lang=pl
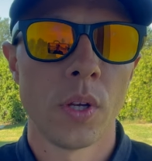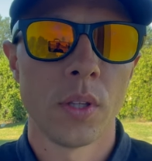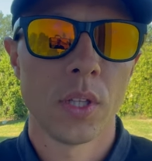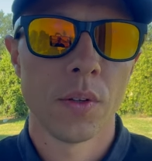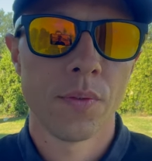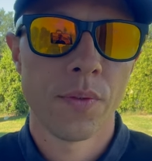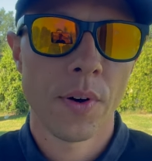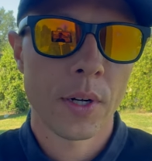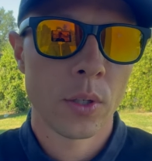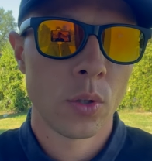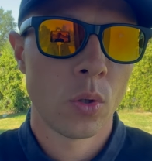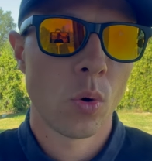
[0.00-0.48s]
De
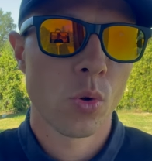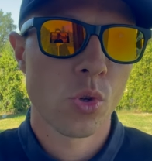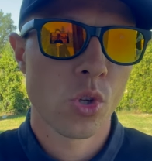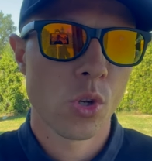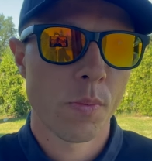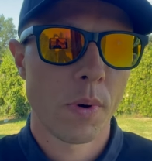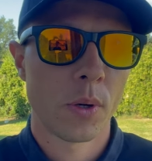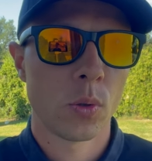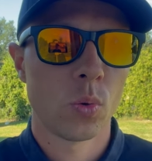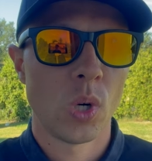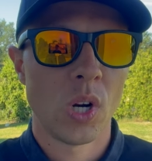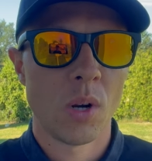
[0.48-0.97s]
facto
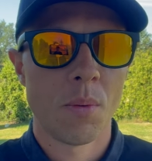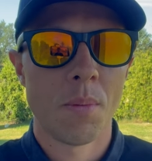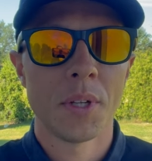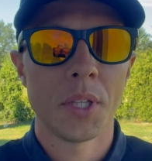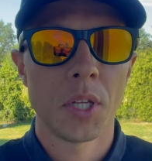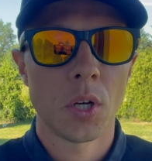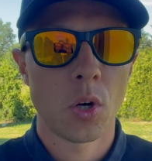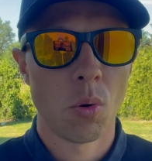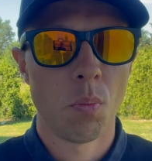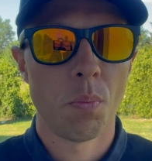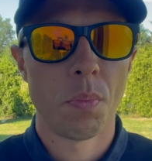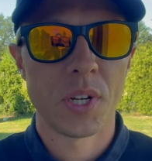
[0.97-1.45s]
osoba, która ma
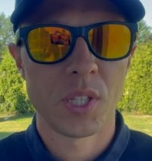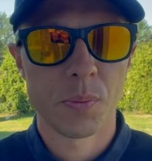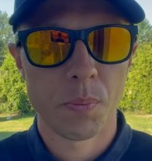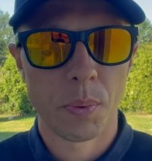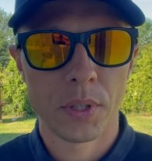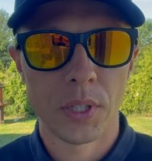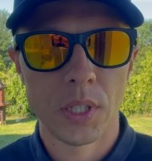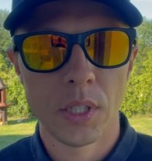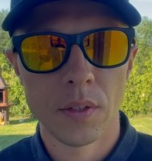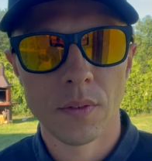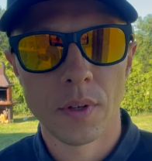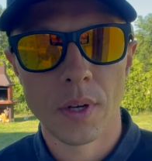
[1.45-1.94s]
taką
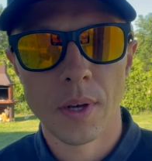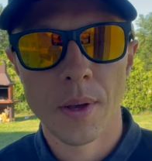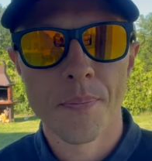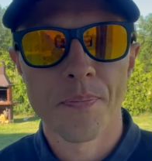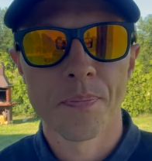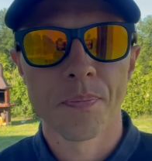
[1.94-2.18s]
perspektywę,